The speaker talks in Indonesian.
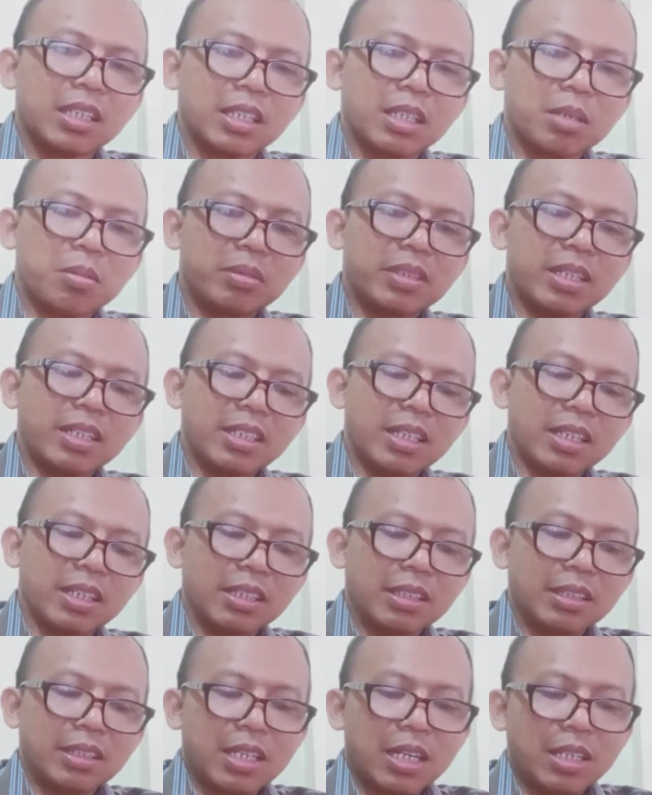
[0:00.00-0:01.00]
kemudian yang
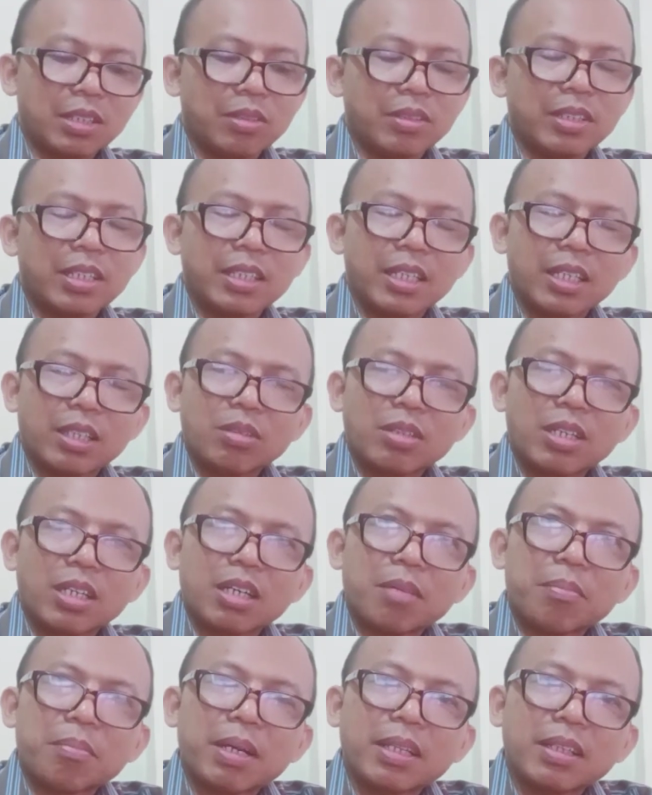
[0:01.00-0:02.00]
selanjutnya yaitu
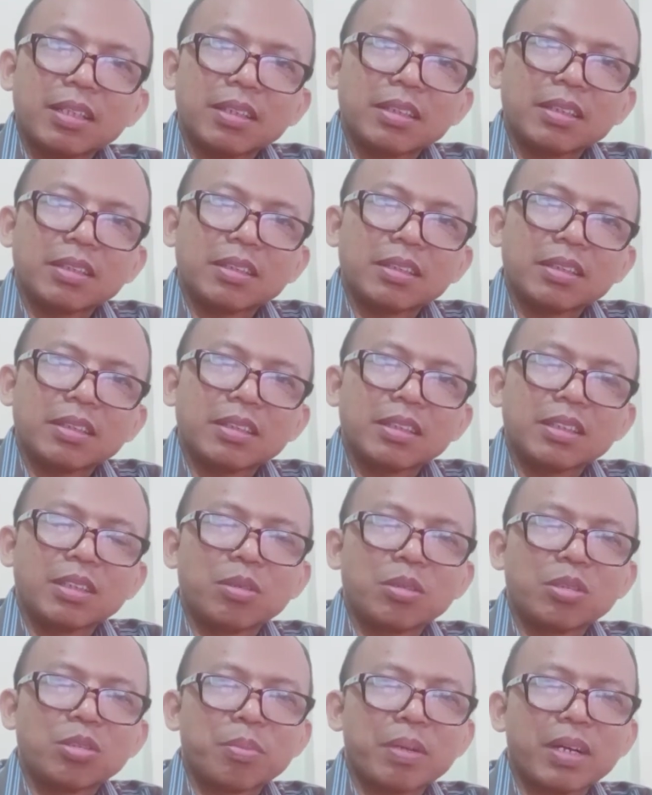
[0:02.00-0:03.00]
yang keempat e,
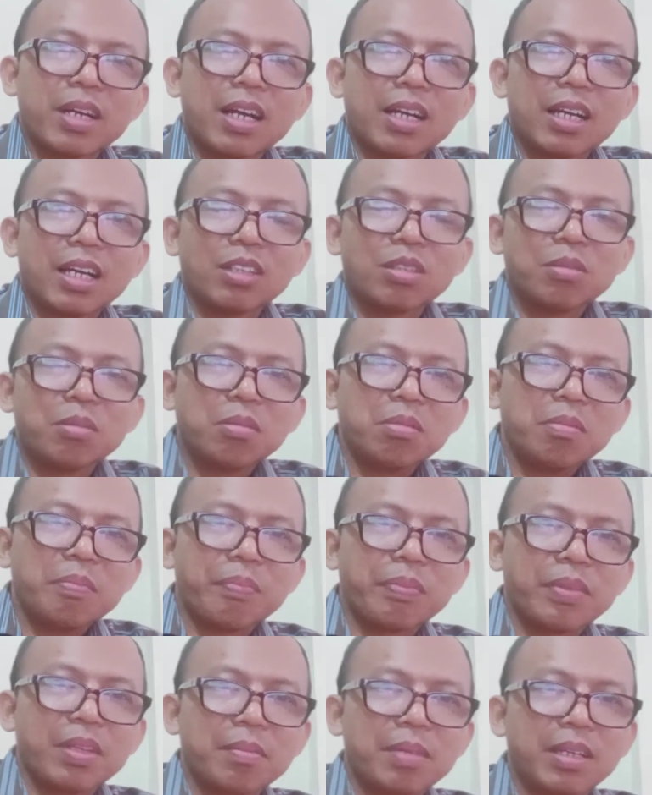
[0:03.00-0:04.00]
YouTuber nakal tuh
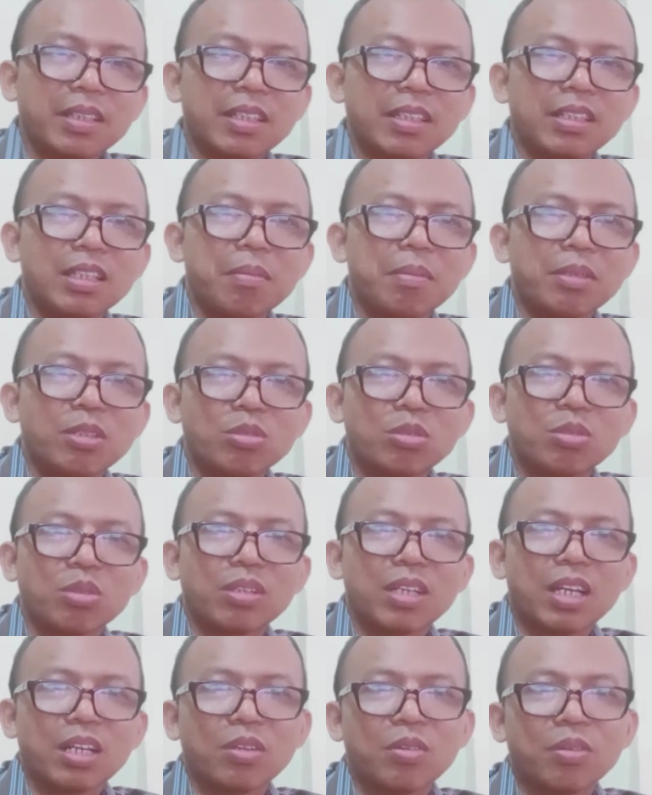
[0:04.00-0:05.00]
biasanya
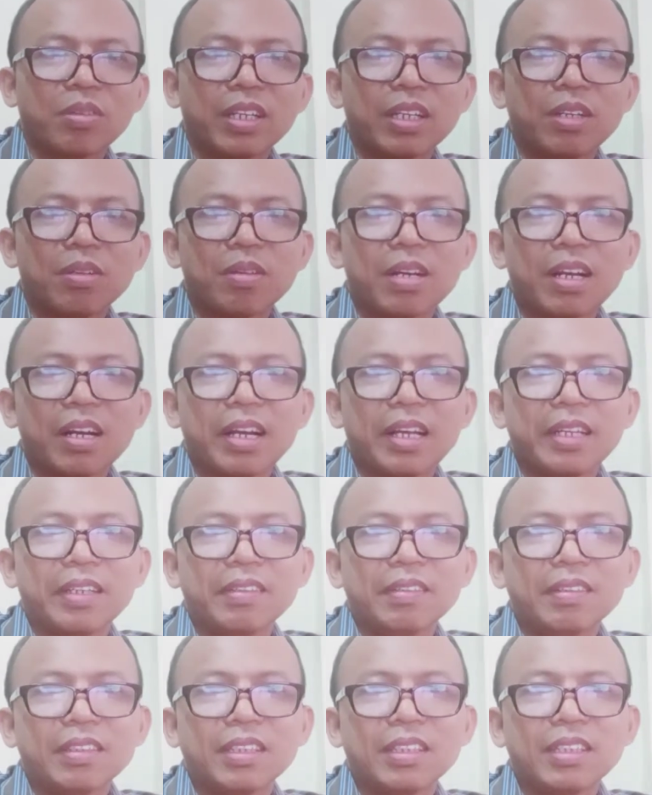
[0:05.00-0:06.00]
menyudutkan konten orang lain
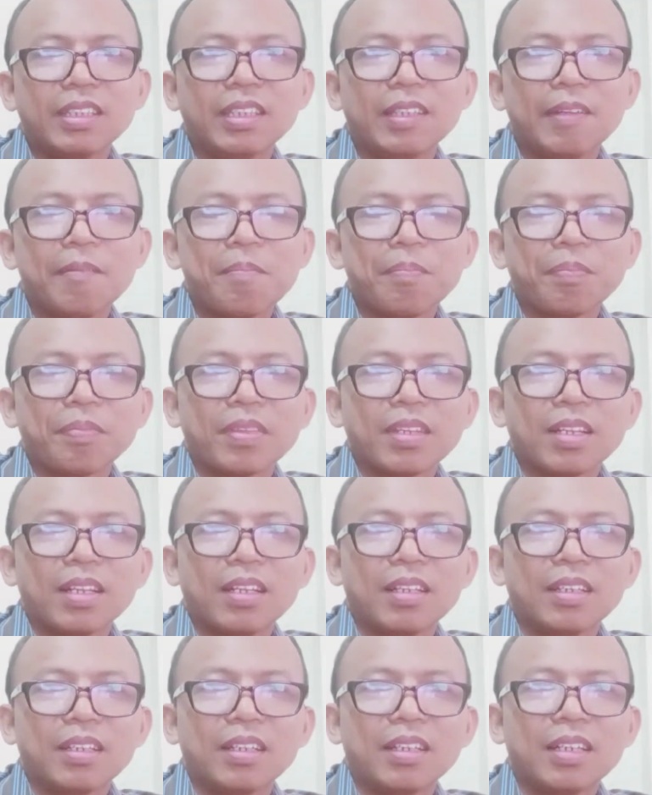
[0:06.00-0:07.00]
jadi
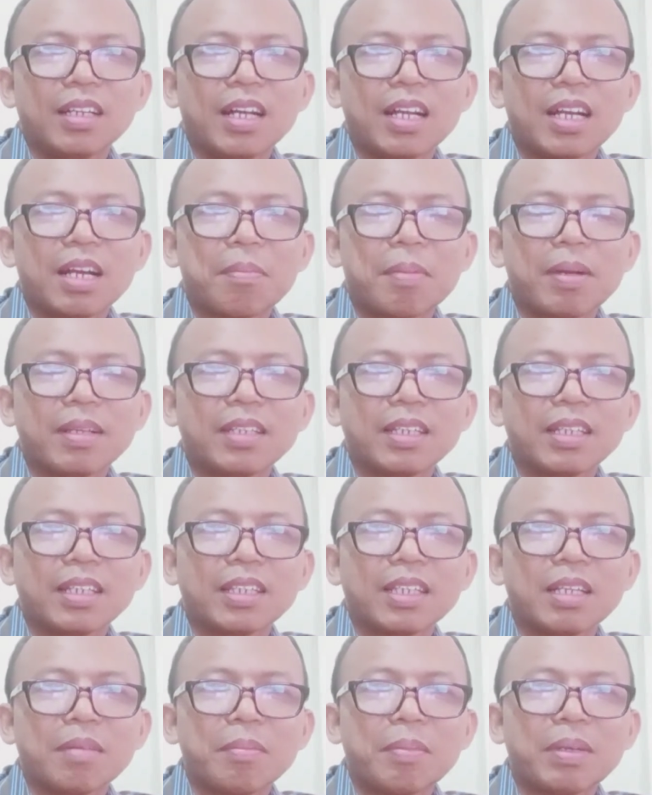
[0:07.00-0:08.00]
e, harapannya
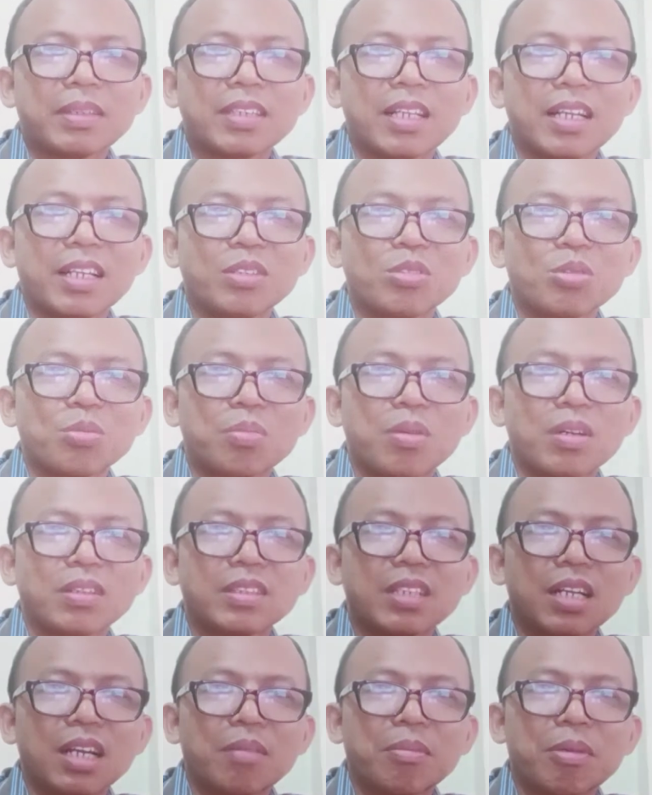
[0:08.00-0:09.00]
kita memang saling support
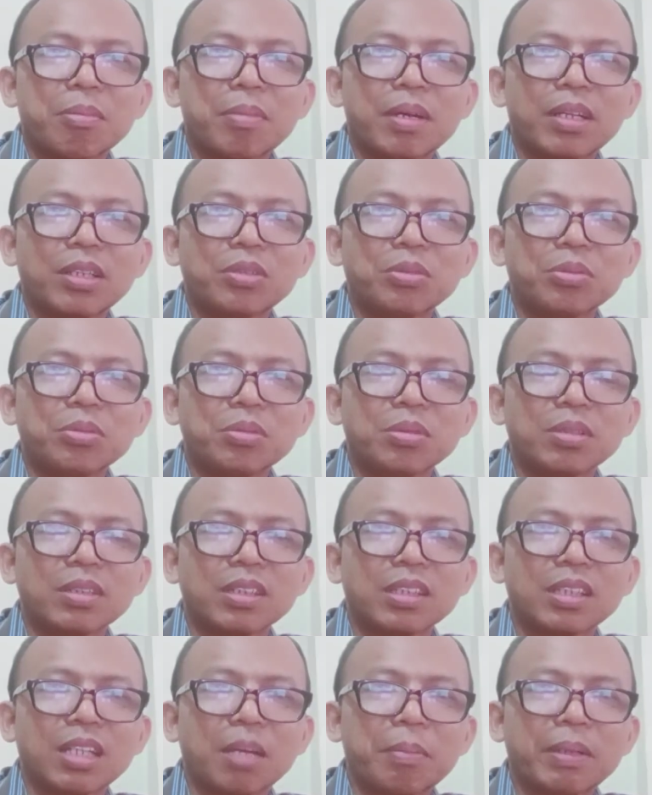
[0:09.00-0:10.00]
saling membantu
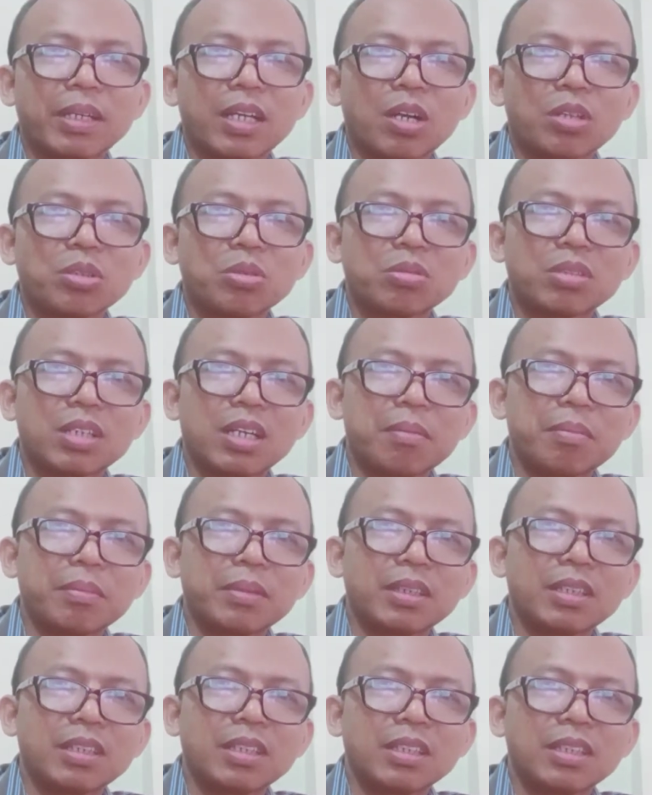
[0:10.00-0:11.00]
tapi kalau sudah
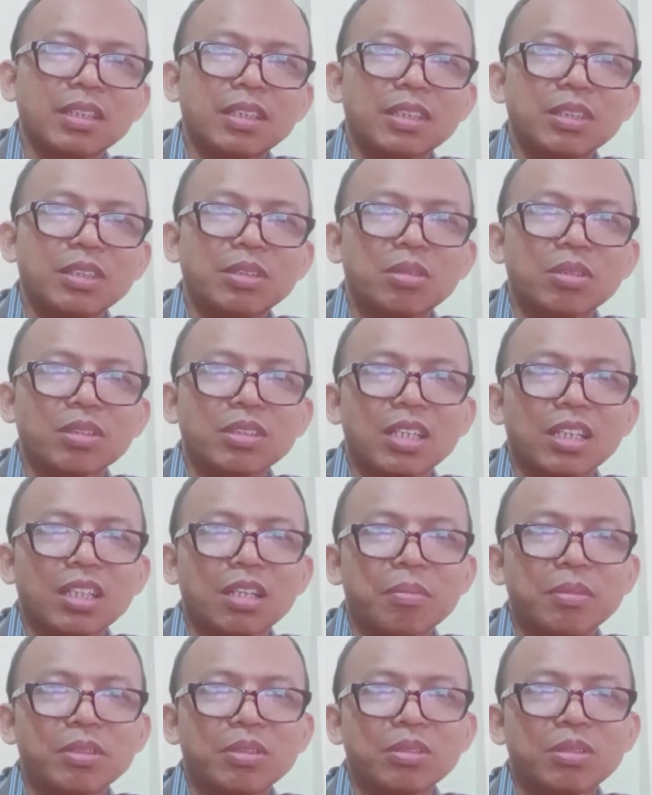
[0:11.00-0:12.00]
menjurus
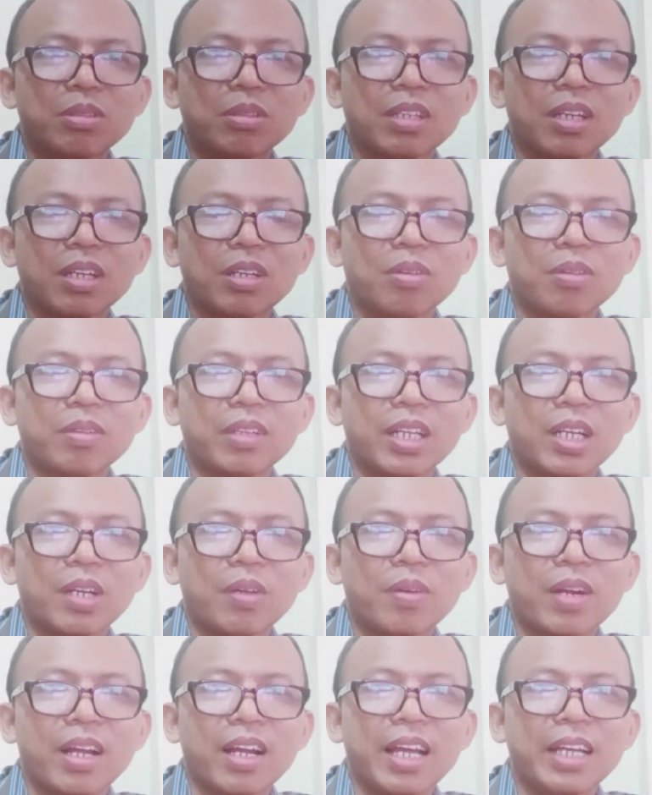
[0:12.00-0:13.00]
atau menyudutkan konten
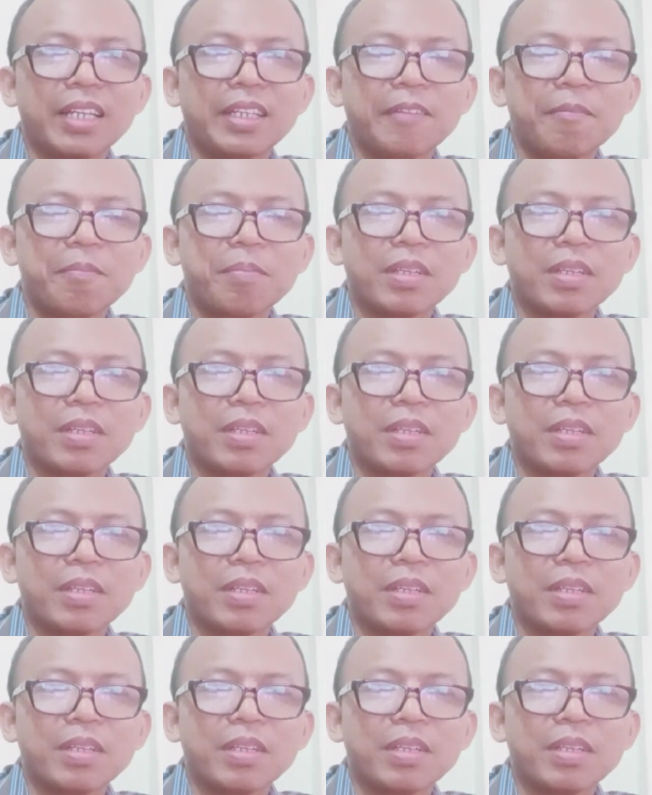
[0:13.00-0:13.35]
orang lain